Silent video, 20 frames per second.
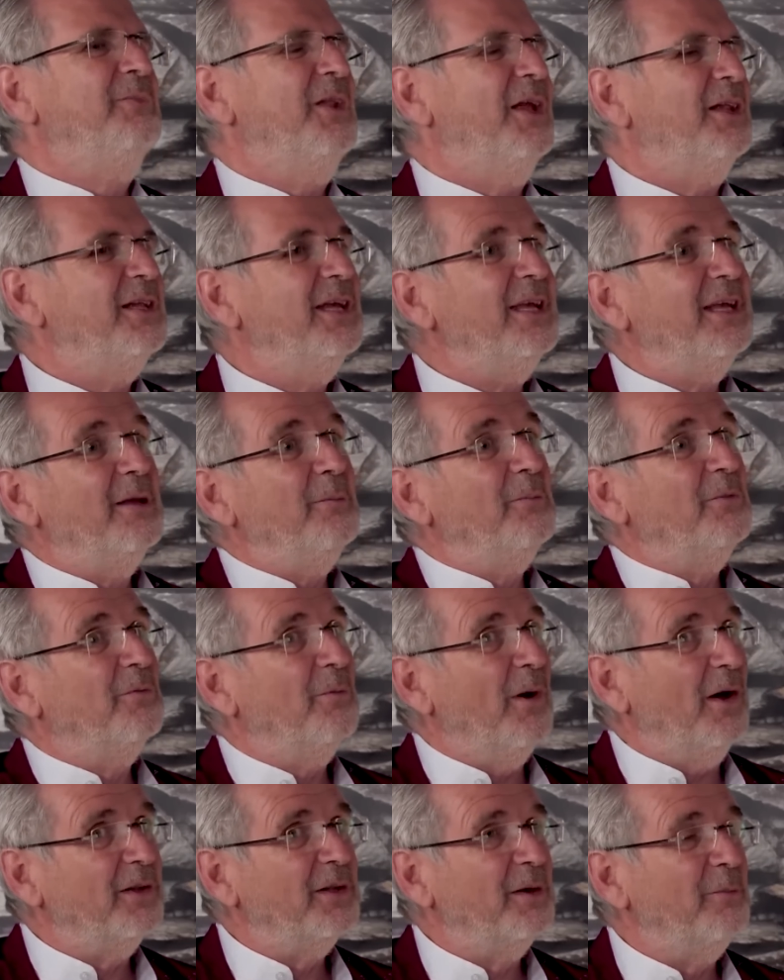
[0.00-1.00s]
Natürlich gibt es
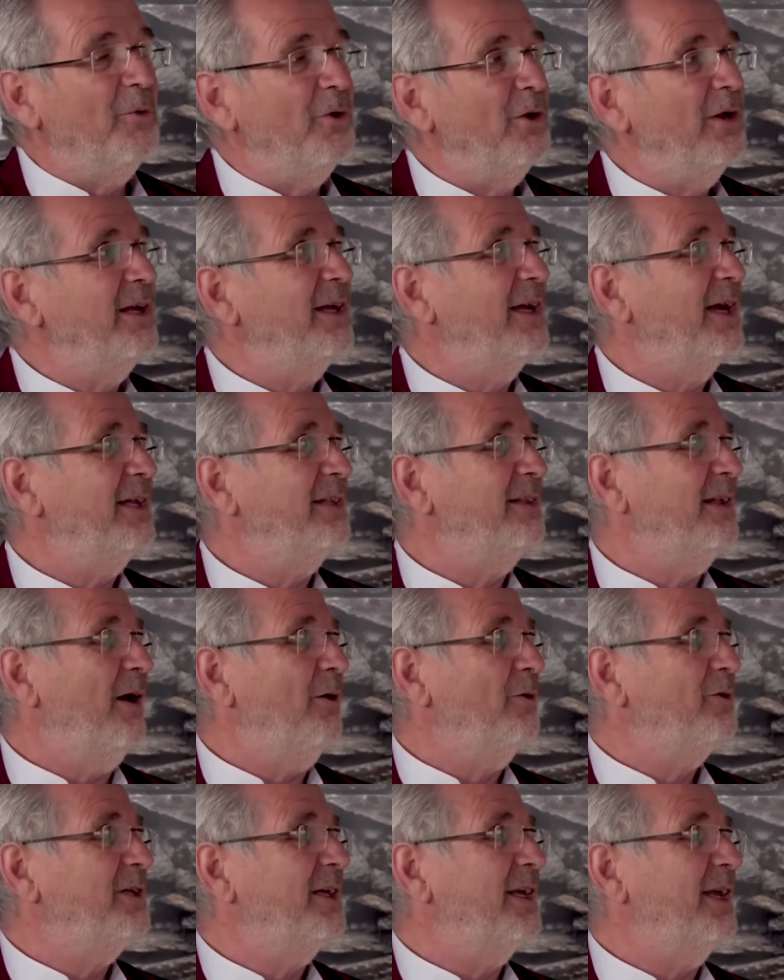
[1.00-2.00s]
andere Möglichkeiten,
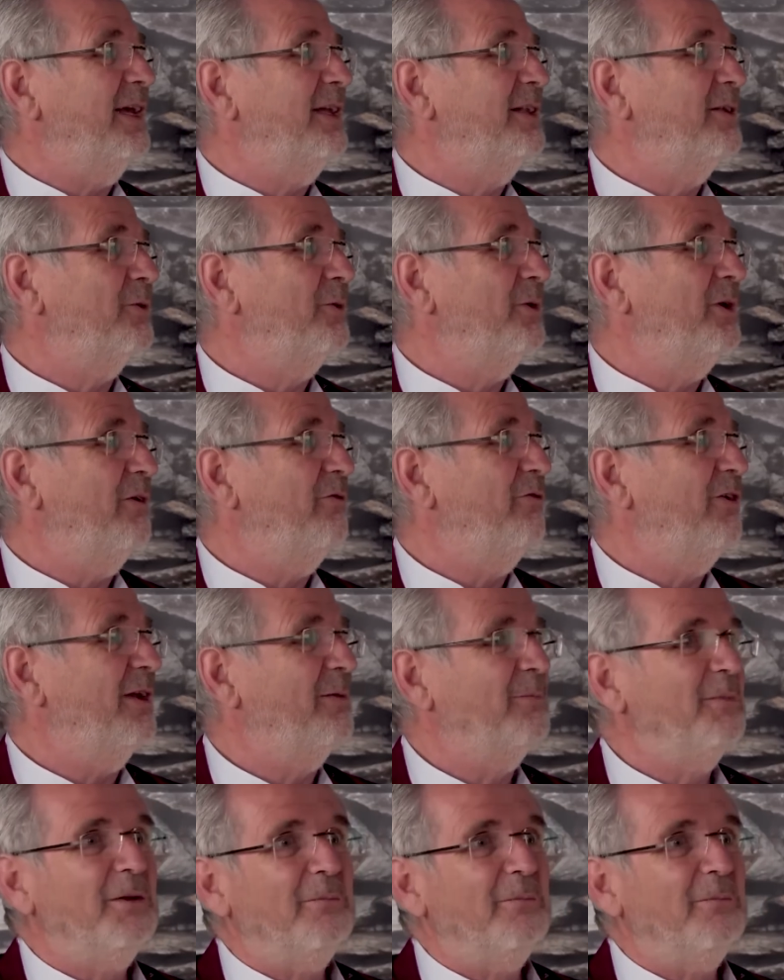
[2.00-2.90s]
auch den Geldrolleneffekt